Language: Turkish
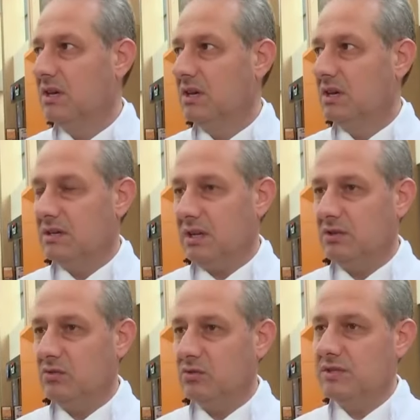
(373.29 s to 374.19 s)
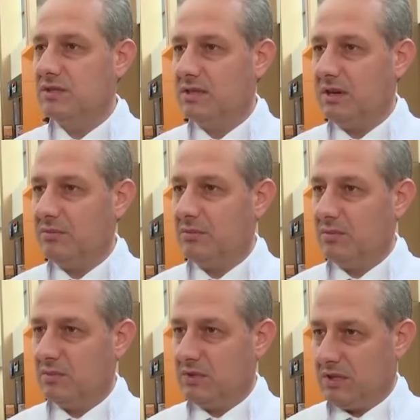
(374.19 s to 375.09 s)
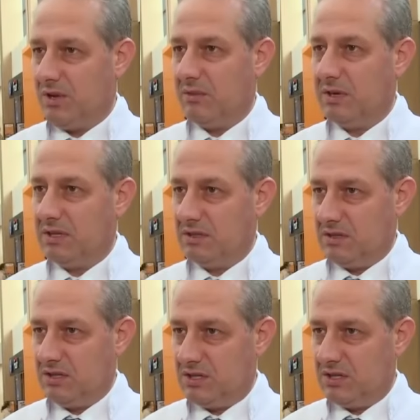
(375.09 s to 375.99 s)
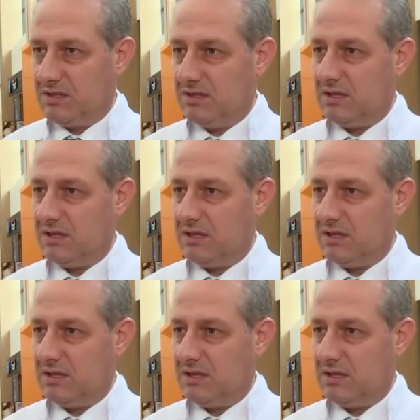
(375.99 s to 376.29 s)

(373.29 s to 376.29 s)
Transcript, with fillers: randevu randevulu sistem tamamen işlesin.